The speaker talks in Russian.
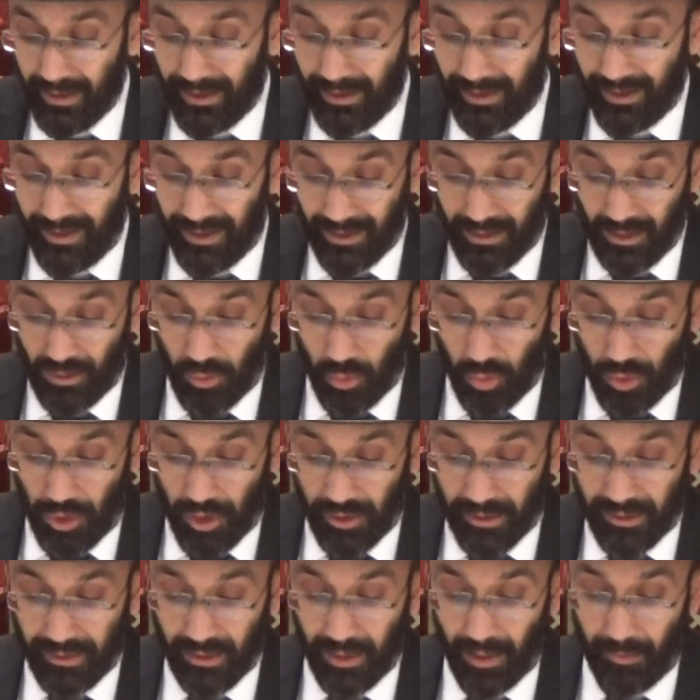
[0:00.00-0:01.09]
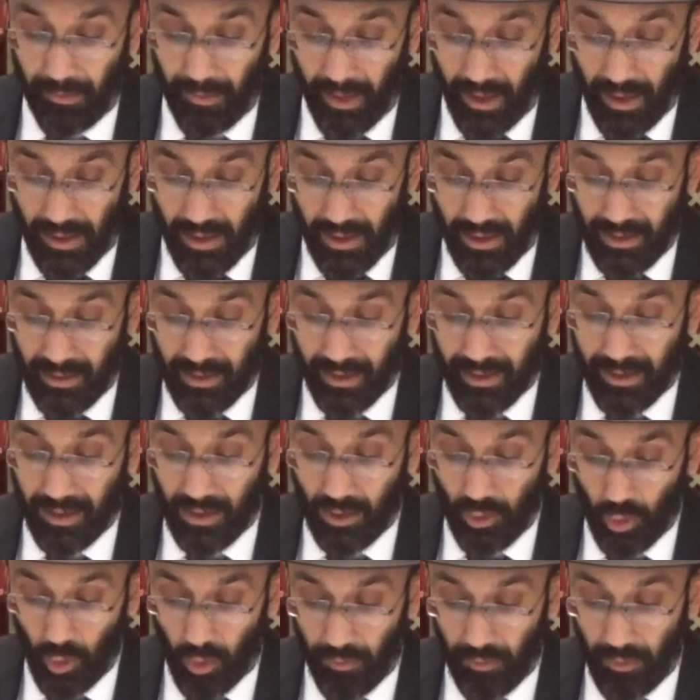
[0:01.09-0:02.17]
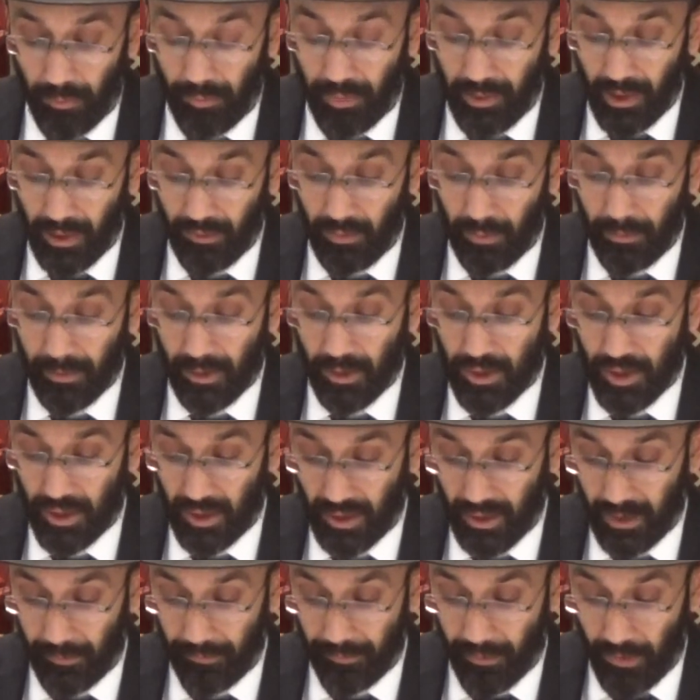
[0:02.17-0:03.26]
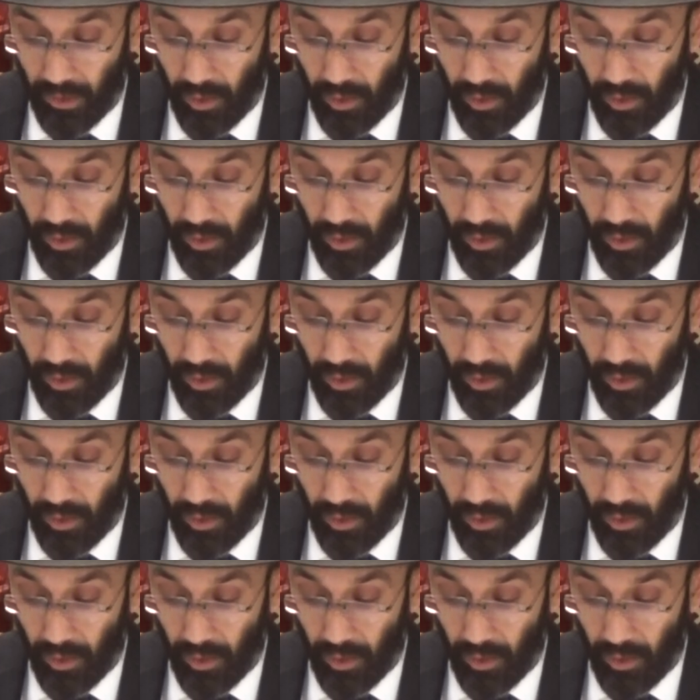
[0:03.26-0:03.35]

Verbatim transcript: Есть души, стремящиеся к новым перевоплощениям